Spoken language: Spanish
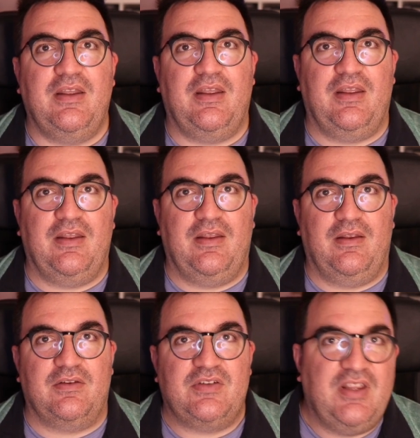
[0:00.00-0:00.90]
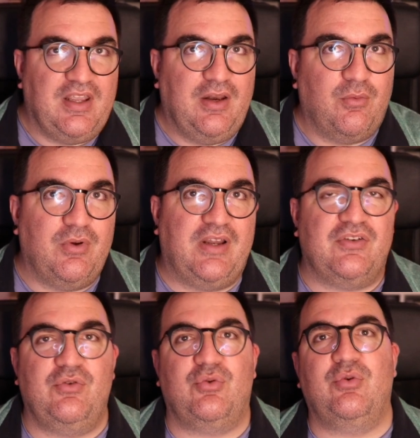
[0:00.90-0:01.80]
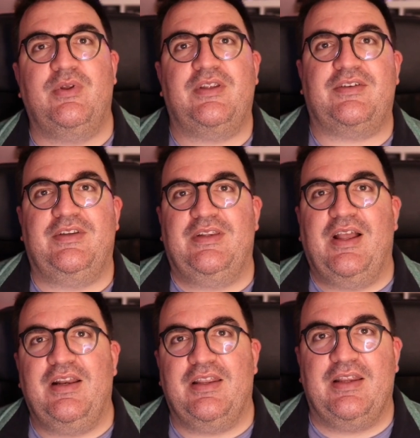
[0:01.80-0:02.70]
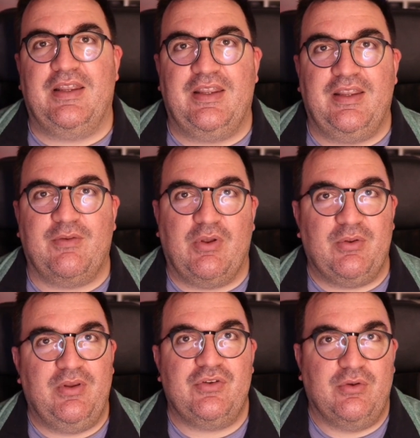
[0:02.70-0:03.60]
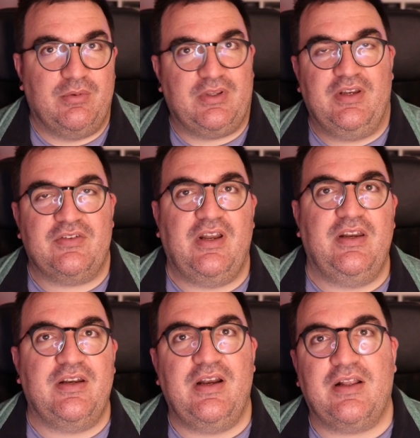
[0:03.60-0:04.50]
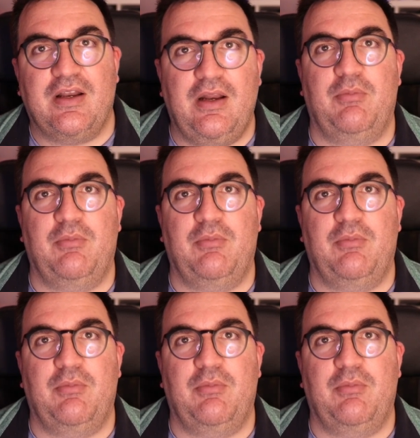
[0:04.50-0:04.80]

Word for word: eh, sigue algunas youtubers y tal, y, cuando le he dicho, ¿quieres salir en el canal?